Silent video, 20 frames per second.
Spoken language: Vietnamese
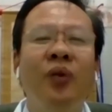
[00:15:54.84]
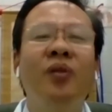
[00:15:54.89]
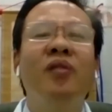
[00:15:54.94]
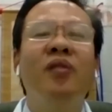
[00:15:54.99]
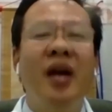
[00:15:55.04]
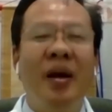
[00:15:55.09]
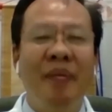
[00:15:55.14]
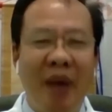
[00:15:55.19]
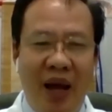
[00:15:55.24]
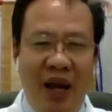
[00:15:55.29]

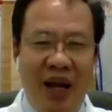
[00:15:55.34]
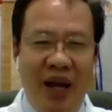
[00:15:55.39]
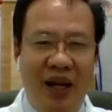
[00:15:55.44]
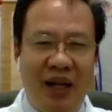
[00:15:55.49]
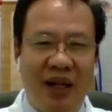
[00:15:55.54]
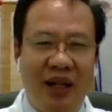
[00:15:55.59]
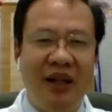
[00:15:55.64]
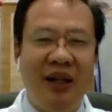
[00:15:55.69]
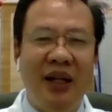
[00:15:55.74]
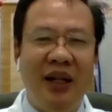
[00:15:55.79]
UVB
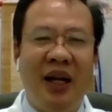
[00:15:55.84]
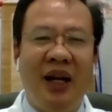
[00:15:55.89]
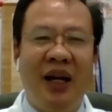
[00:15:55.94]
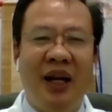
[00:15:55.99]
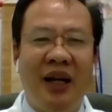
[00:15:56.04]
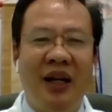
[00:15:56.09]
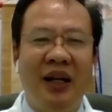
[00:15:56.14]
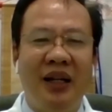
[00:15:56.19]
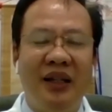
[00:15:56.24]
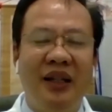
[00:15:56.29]
tức
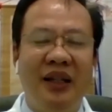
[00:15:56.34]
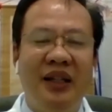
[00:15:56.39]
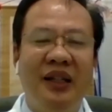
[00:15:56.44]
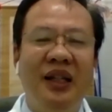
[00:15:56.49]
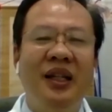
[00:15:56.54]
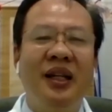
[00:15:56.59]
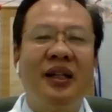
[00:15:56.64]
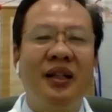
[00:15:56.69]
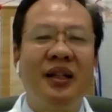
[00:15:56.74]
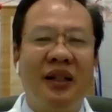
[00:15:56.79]
là cái
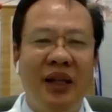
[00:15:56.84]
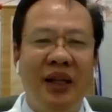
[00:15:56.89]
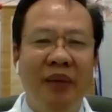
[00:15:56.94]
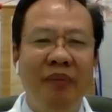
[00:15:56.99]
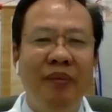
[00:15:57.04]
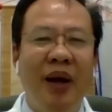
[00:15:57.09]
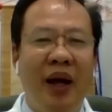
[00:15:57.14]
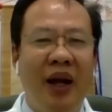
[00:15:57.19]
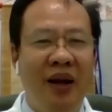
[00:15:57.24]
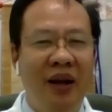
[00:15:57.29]
tia cực
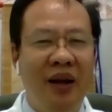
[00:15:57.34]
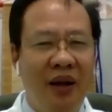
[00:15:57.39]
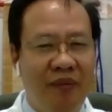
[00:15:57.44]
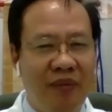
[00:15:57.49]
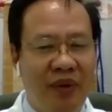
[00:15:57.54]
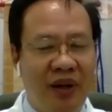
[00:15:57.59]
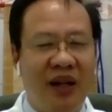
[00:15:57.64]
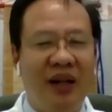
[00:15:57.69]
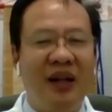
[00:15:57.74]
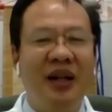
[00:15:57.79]
tím B
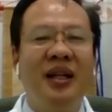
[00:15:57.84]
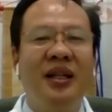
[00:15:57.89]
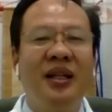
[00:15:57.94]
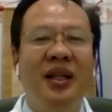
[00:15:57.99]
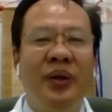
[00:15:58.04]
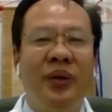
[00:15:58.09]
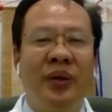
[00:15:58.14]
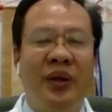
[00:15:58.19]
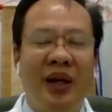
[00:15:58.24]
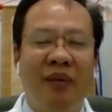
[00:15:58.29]
mà rất là
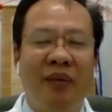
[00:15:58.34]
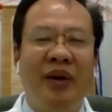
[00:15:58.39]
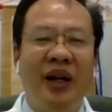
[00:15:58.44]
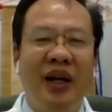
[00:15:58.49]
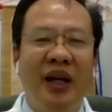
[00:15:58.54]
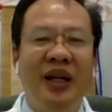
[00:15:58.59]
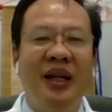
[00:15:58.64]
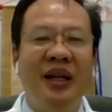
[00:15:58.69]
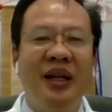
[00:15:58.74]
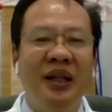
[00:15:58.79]
nhiều trong
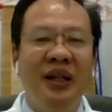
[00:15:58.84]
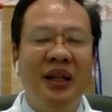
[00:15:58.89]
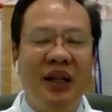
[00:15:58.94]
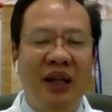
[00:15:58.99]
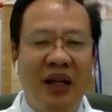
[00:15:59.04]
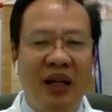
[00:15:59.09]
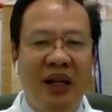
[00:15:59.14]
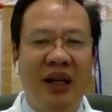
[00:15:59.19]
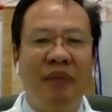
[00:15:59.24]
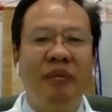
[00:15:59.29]
cái
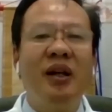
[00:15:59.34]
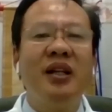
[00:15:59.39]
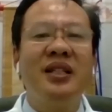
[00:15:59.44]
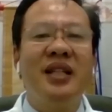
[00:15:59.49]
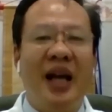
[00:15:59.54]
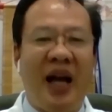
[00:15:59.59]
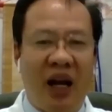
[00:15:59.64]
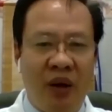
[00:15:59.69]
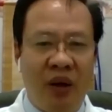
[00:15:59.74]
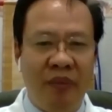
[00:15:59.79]
cái cái bức
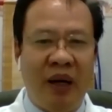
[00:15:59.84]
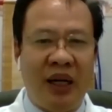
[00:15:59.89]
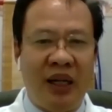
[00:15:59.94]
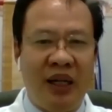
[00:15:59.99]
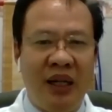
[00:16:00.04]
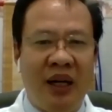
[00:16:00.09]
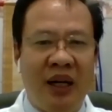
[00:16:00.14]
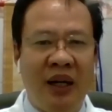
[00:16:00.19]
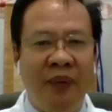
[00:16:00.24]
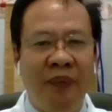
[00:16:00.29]
xạ của mặt
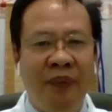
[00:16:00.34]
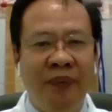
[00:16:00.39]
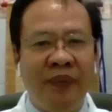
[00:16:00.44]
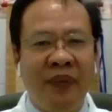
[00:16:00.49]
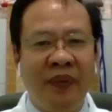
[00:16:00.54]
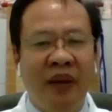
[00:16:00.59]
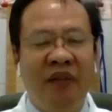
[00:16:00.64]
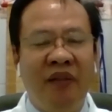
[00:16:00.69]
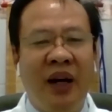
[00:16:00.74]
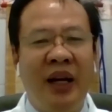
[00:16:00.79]
trời
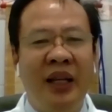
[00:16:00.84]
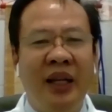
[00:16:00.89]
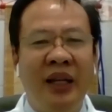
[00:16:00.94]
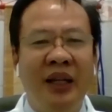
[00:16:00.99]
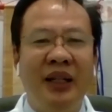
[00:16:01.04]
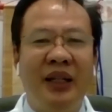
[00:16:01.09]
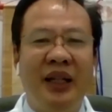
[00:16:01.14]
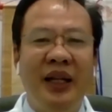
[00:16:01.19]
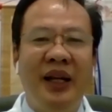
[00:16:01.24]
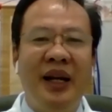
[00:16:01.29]
và
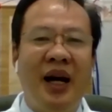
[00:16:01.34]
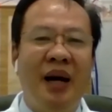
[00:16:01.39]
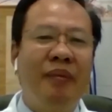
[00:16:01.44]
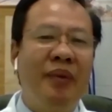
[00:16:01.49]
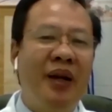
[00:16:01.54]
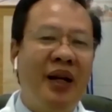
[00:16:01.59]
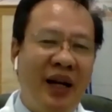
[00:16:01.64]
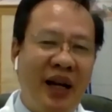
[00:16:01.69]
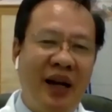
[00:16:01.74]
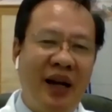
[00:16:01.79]
những cái tia đó
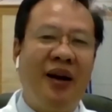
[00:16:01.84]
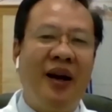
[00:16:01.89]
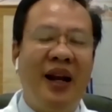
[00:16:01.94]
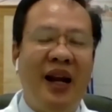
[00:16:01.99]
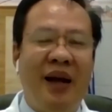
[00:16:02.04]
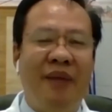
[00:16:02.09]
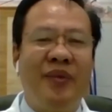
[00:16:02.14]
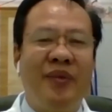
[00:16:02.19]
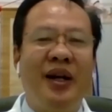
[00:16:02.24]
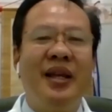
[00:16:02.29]
mình ra ngoài
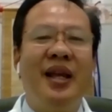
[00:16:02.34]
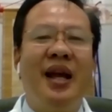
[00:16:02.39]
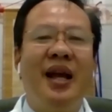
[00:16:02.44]
làm cho